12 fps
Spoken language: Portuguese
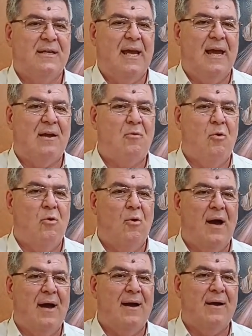que é
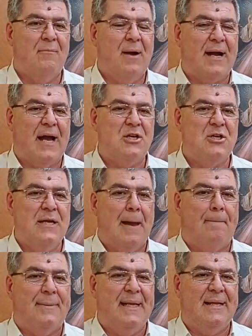com a, uma
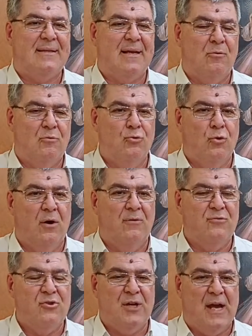caixinha preta, o
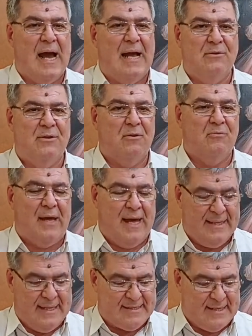novo diário não
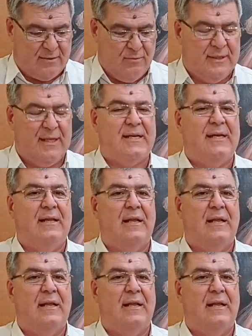é dessa cor aqui.